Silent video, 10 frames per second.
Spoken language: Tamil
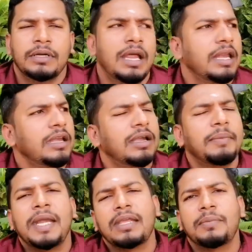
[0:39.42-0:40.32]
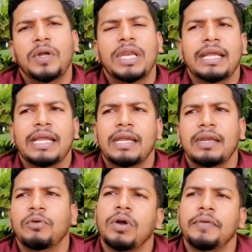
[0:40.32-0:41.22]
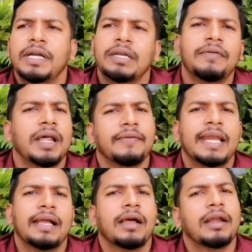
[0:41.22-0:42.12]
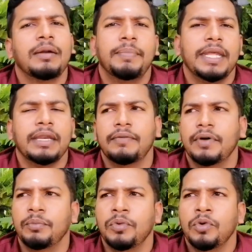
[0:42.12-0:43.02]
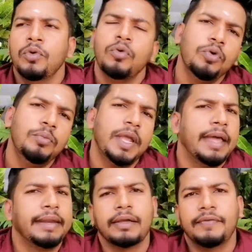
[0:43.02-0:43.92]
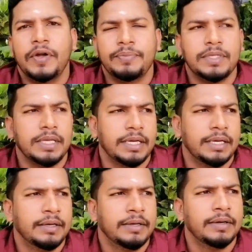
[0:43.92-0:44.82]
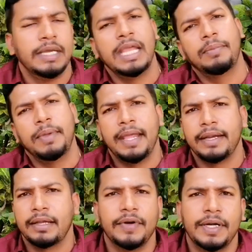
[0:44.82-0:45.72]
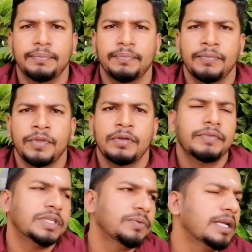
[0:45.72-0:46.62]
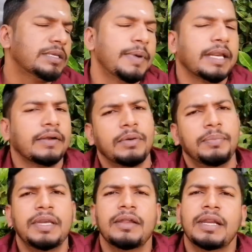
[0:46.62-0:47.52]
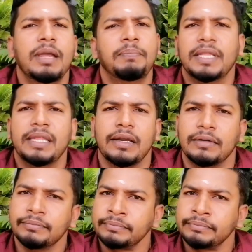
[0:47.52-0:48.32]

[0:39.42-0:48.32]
நான் என்னட்ட படிக்கிற பிள்ளைகிட்ட கேட்டேன் உங்களோட வீட்டை வார வேலைக்காரன் எப்படி இருக்க வேணும் உண்மையாக இருக்க வேணும் சார் நேர்மையாக இருக்க வேணும் விசுவாசமாக இருக்க வேணும் இப்படி நிறைய பதில்கள்